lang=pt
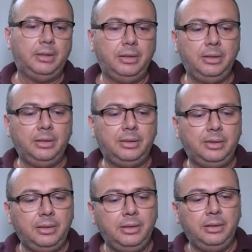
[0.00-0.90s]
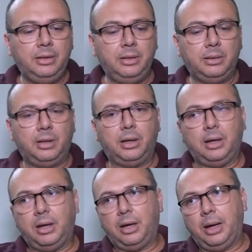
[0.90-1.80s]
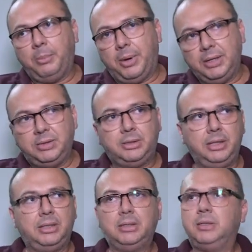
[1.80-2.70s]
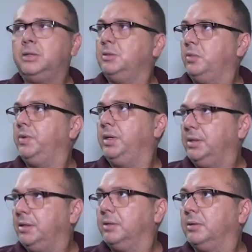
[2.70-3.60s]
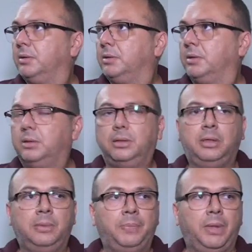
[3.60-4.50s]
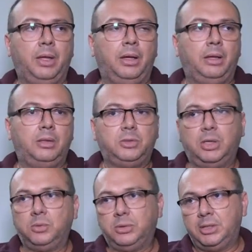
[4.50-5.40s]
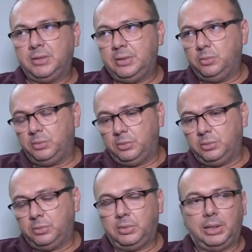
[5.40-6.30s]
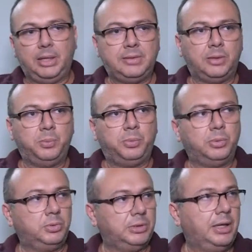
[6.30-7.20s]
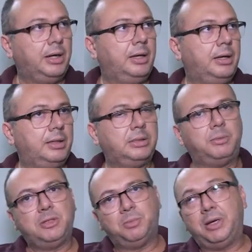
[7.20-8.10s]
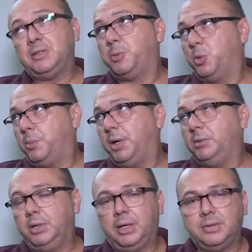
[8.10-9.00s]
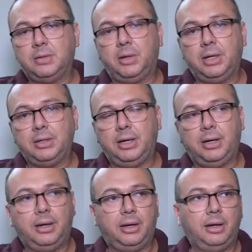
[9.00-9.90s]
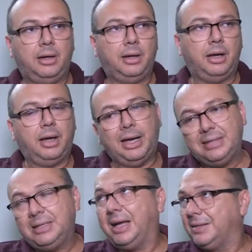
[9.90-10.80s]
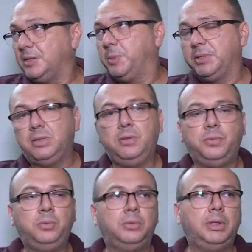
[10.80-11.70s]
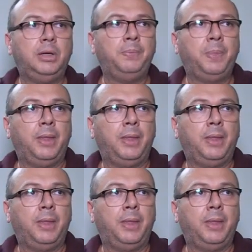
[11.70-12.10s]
e que há mais de 30 dias eles não vêm aqui. Né? Isso já nos deixa, assim, um, um, até certo ponto, já, já mais, mais despreocupado em relação a, a, a, a esse caso específico, né?